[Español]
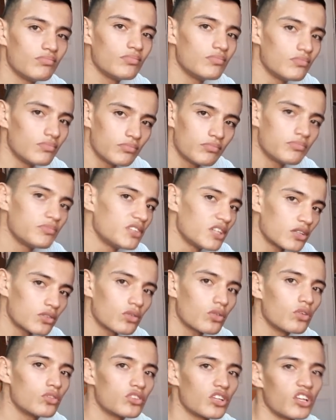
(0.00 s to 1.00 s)
mm,
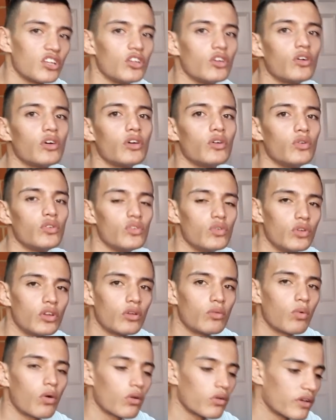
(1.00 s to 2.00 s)
cierto contenido de
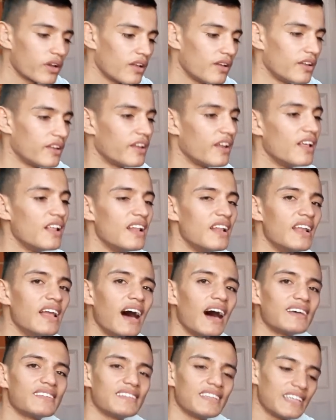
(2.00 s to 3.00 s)
Unit World Wrestling
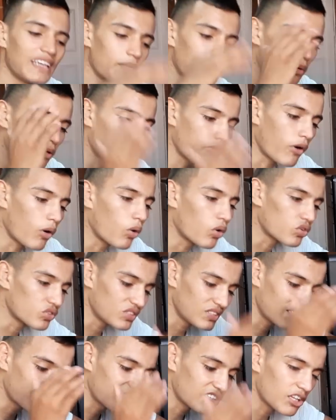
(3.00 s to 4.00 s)
así que por favor
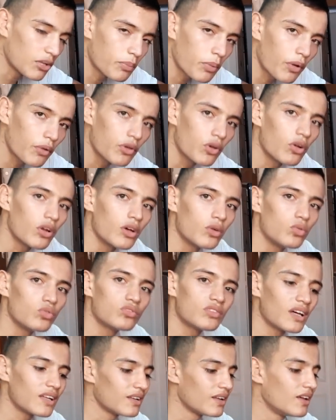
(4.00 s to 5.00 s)
si este tipo de videos le
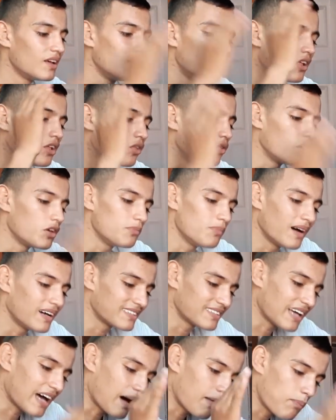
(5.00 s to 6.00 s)
gustan no hay
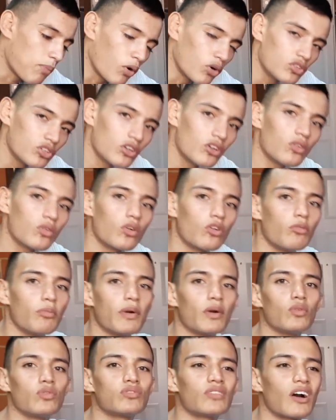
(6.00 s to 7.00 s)
más apóyelo con un
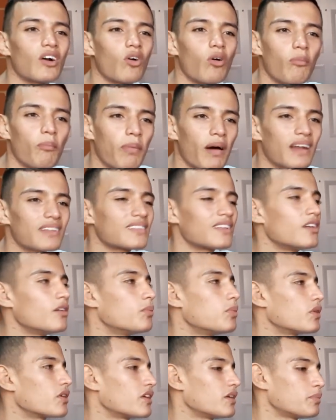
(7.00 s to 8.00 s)
me gusta
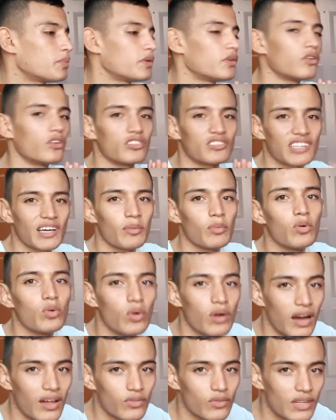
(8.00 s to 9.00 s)
compártelo porque pues nos estamos
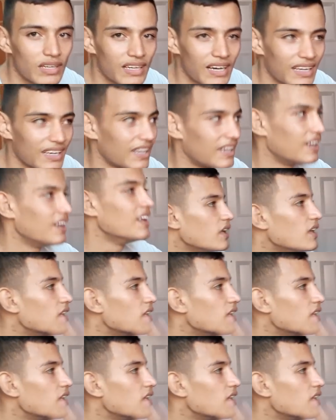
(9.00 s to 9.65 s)
jugando el canal